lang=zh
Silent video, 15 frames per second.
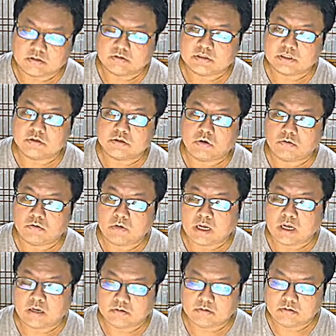西同
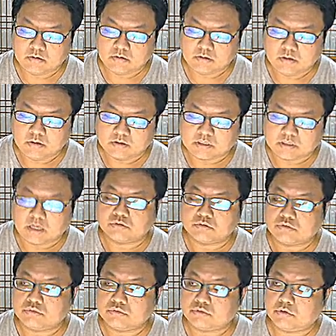号，导
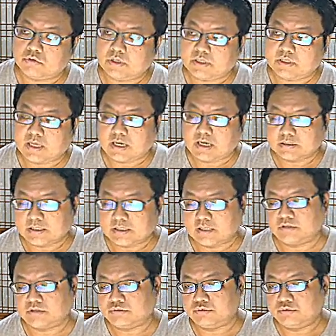数就会让它的大
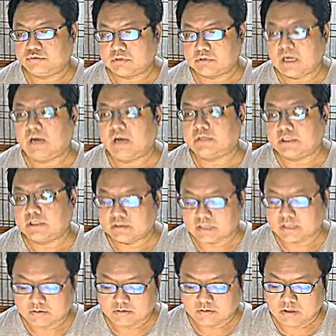小顺序刚好颠
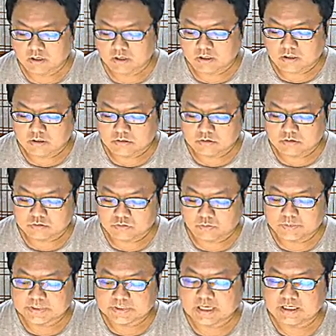倒。我
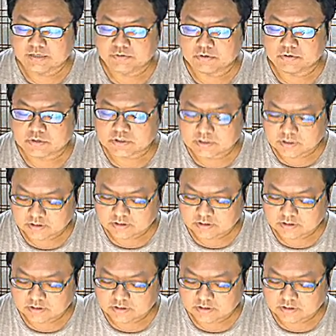们现在因为都是正